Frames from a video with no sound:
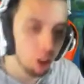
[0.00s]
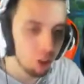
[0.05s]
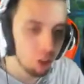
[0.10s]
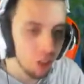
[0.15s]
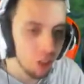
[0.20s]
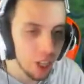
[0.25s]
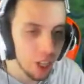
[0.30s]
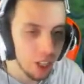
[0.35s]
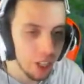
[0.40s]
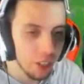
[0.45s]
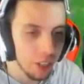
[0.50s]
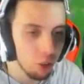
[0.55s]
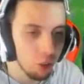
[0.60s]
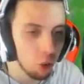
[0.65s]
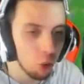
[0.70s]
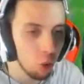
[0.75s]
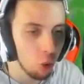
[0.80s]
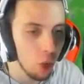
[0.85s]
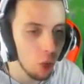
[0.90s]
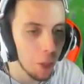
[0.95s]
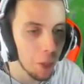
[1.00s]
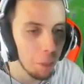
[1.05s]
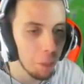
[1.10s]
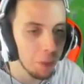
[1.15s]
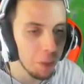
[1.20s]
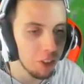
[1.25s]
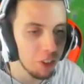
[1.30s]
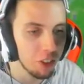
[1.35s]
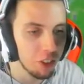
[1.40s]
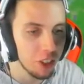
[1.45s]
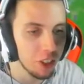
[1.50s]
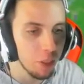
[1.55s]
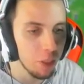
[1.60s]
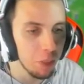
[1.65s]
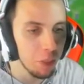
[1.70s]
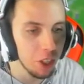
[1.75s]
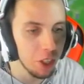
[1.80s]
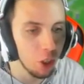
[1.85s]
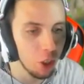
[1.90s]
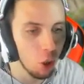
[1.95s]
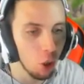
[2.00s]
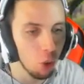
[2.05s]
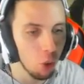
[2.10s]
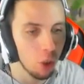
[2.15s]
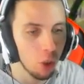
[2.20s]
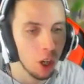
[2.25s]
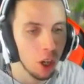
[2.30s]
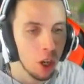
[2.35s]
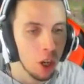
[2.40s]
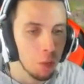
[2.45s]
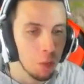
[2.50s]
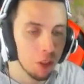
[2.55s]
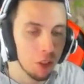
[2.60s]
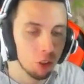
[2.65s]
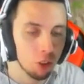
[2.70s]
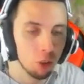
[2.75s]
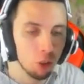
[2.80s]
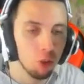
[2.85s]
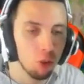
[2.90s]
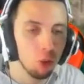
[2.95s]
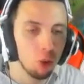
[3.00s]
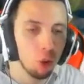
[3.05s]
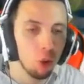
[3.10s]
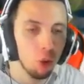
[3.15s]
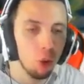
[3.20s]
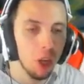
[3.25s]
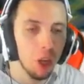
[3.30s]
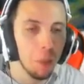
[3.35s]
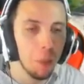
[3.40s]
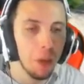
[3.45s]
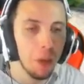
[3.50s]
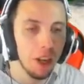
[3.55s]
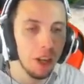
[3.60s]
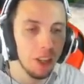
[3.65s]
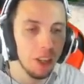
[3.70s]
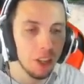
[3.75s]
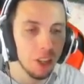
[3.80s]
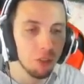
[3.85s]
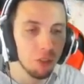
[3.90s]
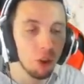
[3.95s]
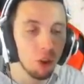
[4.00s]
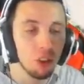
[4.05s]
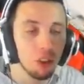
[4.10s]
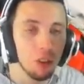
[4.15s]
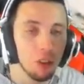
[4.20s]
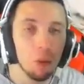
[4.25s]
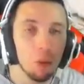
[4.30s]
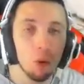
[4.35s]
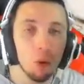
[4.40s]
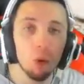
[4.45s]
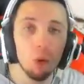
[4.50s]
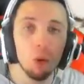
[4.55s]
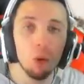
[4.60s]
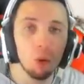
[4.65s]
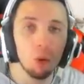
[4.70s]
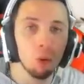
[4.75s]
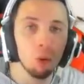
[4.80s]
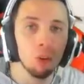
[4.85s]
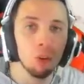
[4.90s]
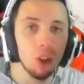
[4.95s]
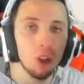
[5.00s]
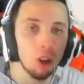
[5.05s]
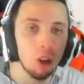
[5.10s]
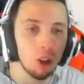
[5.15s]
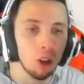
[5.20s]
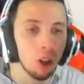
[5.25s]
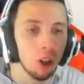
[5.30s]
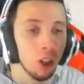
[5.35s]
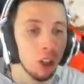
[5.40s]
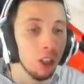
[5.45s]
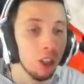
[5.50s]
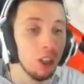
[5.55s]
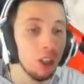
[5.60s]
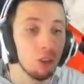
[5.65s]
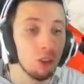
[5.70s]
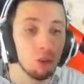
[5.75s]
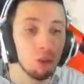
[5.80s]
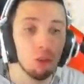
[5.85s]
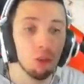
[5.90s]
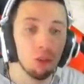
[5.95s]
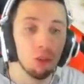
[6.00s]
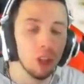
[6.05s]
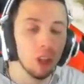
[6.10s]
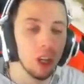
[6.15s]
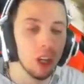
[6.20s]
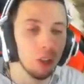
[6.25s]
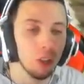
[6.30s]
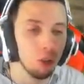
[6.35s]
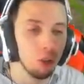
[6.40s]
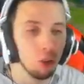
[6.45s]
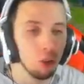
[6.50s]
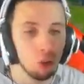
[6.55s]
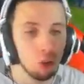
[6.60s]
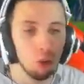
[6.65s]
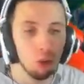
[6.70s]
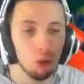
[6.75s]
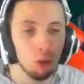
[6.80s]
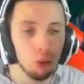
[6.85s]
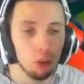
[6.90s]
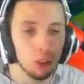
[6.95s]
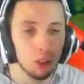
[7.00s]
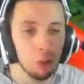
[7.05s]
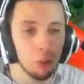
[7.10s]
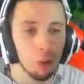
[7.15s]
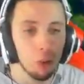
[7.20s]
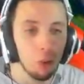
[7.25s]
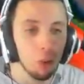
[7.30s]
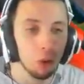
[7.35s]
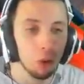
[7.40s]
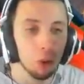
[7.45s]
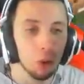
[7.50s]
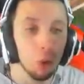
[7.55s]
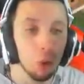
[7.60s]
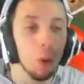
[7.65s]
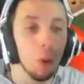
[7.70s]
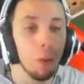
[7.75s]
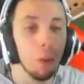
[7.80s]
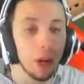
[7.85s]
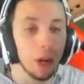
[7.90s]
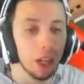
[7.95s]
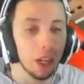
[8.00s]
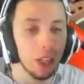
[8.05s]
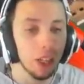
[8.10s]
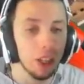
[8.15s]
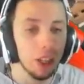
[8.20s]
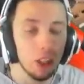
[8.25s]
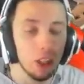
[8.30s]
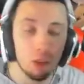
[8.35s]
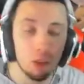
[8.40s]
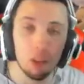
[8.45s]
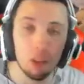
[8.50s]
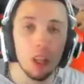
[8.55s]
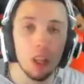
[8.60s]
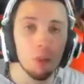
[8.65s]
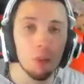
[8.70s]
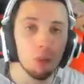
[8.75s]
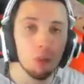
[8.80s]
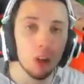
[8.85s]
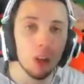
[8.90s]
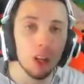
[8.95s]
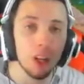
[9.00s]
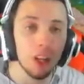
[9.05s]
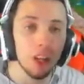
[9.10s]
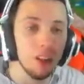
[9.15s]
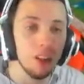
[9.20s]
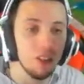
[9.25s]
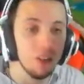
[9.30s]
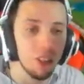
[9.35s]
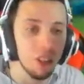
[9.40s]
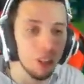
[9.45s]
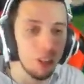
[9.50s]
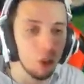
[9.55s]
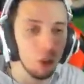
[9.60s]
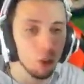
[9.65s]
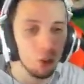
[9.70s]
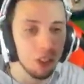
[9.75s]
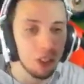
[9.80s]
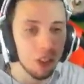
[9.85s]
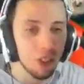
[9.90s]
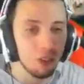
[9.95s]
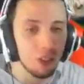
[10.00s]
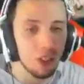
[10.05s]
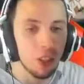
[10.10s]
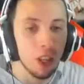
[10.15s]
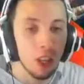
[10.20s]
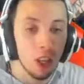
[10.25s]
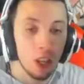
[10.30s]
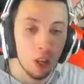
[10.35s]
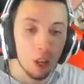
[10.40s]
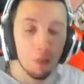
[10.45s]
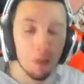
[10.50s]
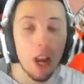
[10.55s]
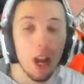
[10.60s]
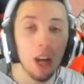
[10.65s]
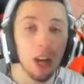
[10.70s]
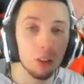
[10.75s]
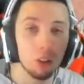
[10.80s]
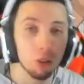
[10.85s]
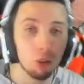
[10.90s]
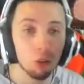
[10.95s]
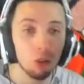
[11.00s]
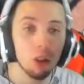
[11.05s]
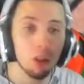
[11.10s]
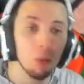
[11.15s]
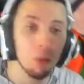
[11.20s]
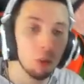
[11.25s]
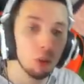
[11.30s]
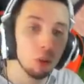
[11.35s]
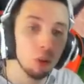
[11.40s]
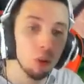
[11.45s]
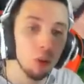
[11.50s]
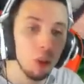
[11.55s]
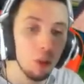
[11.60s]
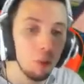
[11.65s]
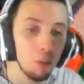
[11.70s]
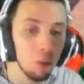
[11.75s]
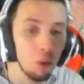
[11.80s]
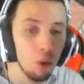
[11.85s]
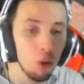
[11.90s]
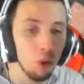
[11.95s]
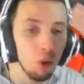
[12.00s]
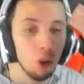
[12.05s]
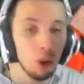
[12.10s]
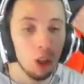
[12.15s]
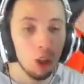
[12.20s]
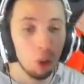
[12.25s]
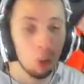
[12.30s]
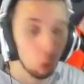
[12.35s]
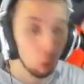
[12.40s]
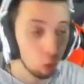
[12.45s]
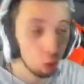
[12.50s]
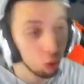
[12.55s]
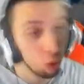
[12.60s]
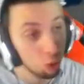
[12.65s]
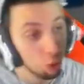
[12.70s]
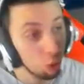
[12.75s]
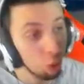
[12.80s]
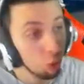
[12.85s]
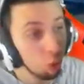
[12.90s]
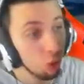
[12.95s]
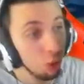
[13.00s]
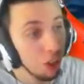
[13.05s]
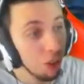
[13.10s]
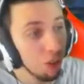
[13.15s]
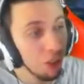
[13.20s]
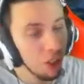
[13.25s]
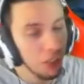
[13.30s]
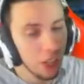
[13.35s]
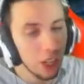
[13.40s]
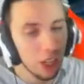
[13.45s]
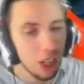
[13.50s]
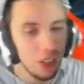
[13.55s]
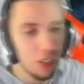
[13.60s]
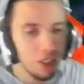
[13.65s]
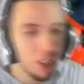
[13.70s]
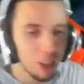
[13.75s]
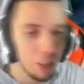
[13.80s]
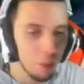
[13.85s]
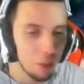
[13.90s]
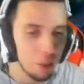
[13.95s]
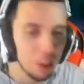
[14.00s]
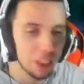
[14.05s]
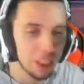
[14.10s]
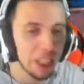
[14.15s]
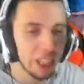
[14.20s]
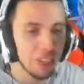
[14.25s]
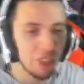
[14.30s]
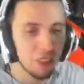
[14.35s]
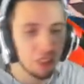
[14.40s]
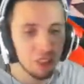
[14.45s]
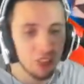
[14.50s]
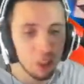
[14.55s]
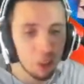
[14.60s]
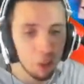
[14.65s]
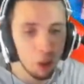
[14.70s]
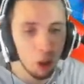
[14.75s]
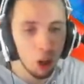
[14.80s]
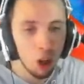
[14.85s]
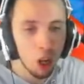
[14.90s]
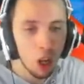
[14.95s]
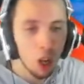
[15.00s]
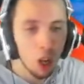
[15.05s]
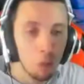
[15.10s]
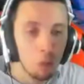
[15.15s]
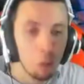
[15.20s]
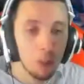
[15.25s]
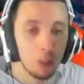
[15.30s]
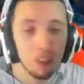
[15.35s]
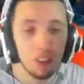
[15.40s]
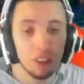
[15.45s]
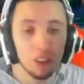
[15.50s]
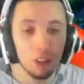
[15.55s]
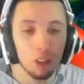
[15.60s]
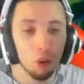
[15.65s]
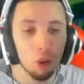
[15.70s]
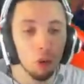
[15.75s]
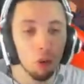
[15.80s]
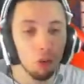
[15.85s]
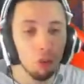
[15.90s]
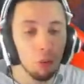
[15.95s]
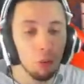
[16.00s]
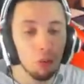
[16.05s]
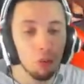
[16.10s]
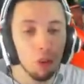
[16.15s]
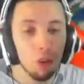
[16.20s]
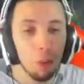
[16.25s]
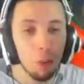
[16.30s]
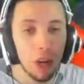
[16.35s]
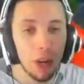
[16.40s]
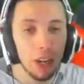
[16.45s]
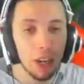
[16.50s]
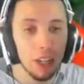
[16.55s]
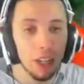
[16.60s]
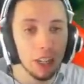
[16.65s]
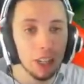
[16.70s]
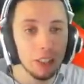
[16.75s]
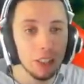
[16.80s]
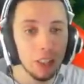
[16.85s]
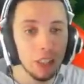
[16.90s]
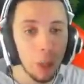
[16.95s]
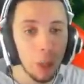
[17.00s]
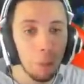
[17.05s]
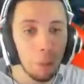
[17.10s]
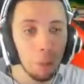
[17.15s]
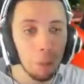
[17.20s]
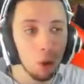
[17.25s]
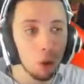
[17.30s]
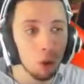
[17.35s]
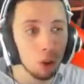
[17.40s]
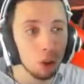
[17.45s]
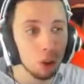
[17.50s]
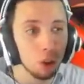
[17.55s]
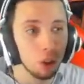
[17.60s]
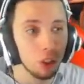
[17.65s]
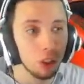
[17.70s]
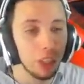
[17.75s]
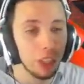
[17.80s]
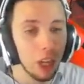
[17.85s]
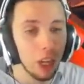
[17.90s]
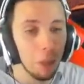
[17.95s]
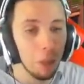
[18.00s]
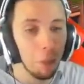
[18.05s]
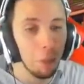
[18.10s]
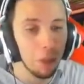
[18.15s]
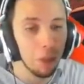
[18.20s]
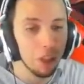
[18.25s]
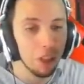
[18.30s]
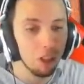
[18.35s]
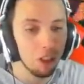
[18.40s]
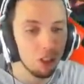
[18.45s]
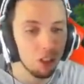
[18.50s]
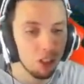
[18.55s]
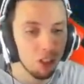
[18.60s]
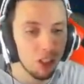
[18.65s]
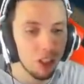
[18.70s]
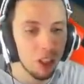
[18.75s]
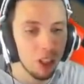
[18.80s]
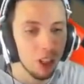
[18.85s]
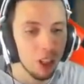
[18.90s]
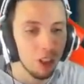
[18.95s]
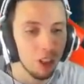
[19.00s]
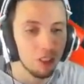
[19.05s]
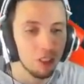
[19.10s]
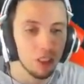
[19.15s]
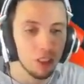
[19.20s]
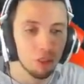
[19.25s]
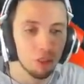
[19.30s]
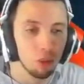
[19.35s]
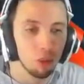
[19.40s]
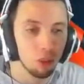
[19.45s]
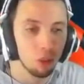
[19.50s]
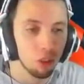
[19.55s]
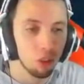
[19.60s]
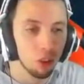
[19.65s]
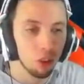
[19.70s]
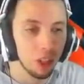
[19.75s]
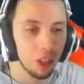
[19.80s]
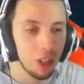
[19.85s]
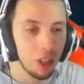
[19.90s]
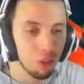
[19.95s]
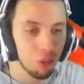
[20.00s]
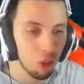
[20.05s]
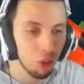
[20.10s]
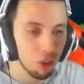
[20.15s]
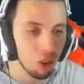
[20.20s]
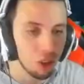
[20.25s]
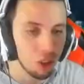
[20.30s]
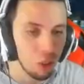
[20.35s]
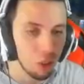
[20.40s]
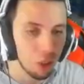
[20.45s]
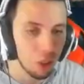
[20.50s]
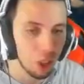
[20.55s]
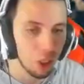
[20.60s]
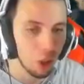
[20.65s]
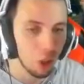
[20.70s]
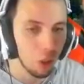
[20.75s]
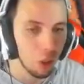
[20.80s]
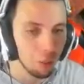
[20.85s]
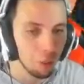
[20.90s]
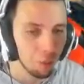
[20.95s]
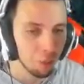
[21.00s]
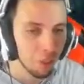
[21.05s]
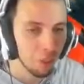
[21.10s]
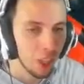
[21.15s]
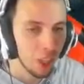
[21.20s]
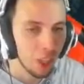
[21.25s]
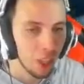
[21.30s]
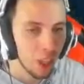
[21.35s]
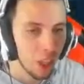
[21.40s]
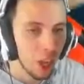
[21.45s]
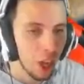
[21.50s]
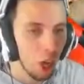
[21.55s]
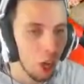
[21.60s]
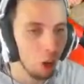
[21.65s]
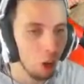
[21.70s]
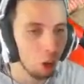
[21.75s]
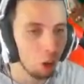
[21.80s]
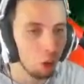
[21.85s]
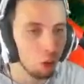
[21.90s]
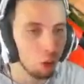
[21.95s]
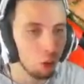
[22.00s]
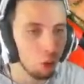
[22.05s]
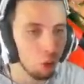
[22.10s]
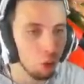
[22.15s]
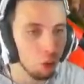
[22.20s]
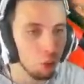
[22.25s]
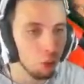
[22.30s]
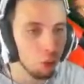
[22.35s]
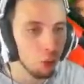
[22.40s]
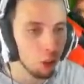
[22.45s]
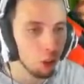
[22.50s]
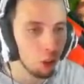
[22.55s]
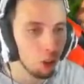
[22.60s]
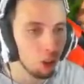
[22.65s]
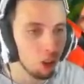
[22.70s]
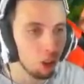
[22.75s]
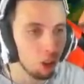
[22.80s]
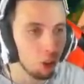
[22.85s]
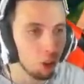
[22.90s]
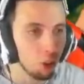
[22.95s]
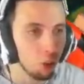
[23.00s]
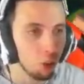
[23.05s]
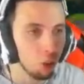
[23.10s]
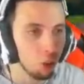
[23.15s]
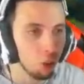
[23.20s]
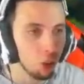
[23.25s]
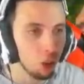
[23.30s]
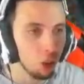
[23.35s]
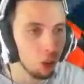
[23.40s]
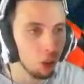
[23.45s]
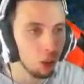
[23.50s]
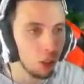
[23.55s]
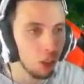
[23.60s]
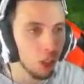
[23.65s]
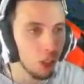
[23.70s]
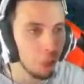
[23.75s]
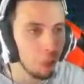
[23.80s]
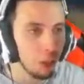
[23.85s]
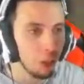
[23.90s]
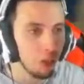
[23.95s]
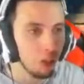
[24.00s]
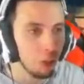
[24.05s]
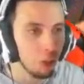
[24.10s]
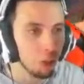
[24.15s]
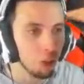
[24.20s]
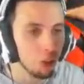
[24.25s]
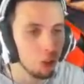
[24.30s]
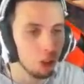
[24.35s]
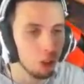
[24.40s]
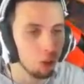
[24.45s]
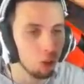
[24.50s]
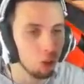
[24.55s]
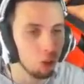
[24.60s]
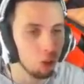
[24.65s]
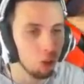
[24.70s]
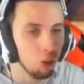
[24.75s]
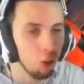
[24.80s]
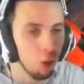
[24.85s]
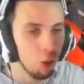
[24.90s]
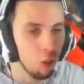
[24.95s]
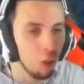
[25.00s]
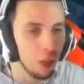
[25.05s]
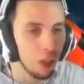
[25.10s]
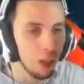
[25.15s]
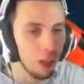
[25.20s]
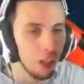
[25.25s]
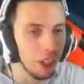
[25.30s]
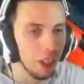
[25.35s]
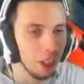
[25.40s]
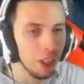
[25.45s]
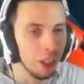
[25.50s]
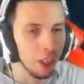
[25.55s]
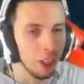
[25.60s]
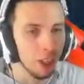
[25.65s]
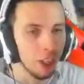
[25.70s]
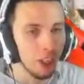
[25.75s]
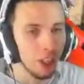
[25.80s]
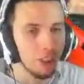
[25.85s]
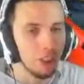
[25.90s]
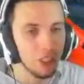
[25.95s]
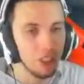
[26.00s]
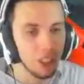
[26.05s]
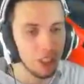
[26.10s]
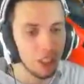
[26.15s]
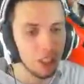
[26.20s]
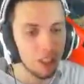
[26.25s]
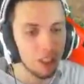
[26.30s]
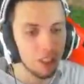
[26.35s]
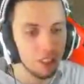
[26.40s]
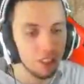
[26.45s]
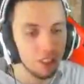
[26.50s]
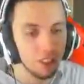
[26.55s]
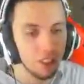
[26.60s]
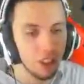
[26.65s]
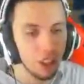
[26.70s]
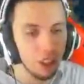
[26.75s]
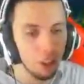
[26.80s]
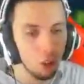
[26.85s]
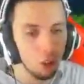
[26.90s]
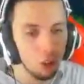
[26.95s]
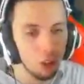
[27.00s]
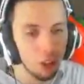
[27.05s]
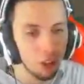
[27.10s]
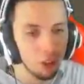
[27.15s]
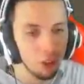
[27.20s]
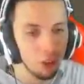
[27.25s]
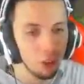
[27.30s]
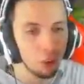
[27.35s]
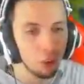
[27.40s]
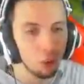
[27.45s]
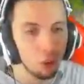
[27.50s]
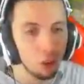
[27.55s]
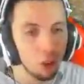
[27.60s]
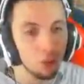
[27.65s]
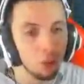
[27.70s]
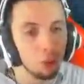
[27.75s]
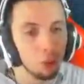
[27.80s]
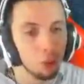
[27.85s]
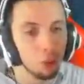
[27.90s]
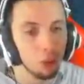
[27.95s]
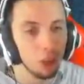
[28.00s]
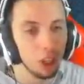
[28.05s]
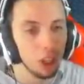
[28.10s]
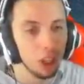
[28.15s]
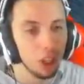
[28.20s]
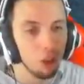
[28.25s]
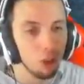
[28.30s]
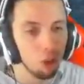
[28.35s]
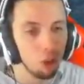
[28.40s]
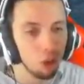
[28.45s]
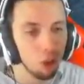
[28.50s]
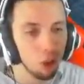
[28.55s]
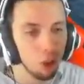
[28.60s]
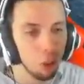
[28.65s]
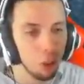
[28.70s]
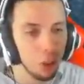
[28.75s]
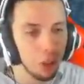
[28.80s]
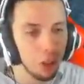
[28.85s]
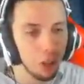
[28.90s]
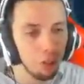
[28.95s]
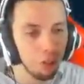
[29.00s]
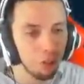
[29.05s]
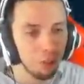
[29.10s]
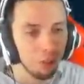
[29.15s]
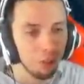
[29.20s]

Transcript: je vais aller du coup à Misty Meadow parce que du coup là-bas il y a forcément le Condor. Il suffira du coup tout simplement de lui parler et vous allez pouvoir réaliser le défi. Mais attention les poteaux, il peut... Donc ce, défi est réalisable très facilement parce que vous pouvez parler à n'importe quel PNJ, ça fonctionnera forcément, d'accord alors du coup moi je cherche le condor et après on va pouvoir du coup lui parler et ça réalisera le défi. Donc voilà on peut voir qu'il est juste en bas.